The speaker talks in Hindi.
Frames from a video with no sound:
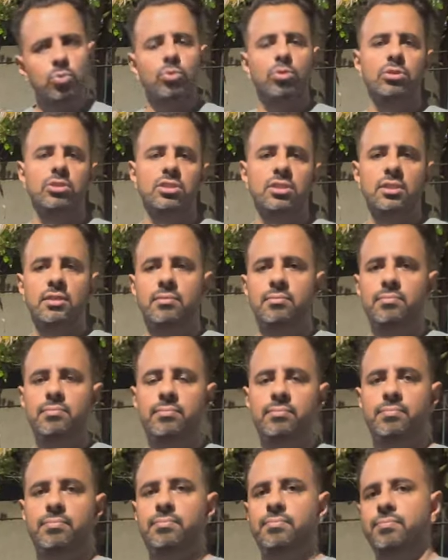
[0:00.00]
खुश और किसी
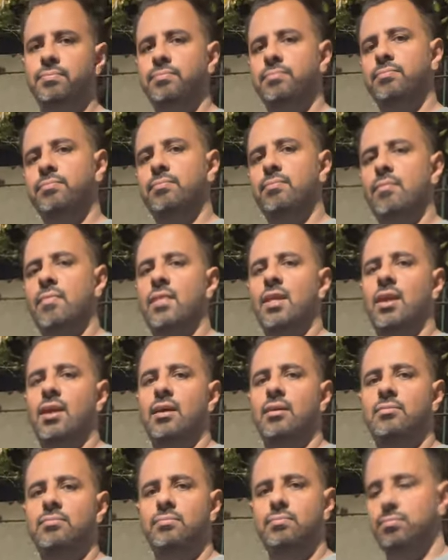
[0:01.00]
के बोलने से नाम बच्चे
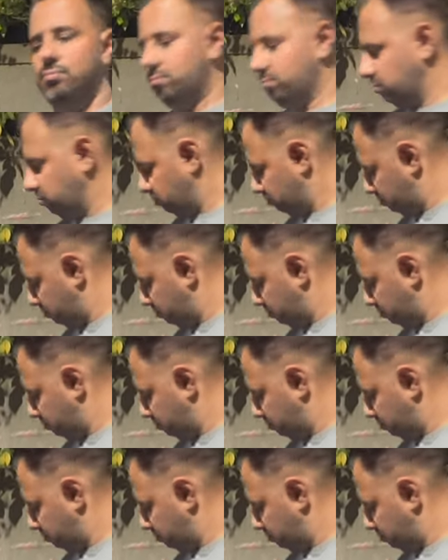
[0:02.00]
को अपने कम प्यार